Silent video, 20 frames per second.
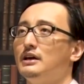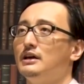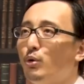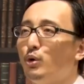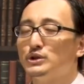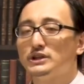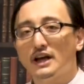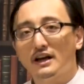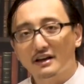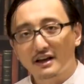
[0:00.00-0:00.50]

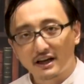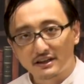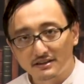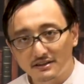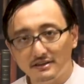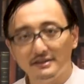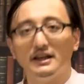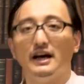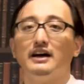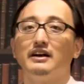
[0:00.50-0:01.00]
お
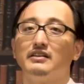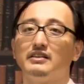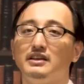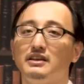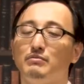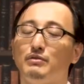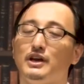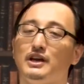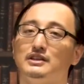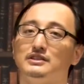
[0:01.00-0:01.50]
盛んな
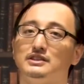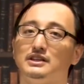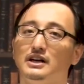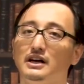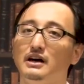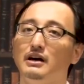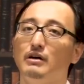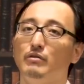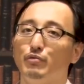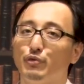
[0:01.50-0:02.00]
イメージ
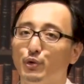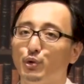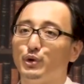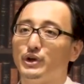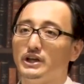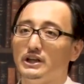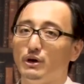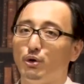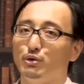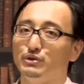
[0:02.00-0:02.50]
が大
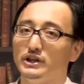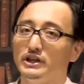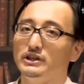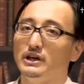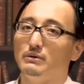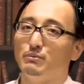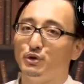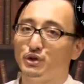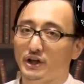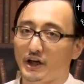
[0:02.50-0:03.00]
きな女に
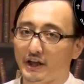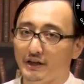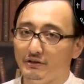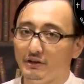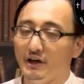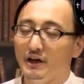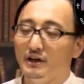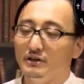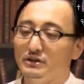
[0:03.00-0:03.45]
は持たれる。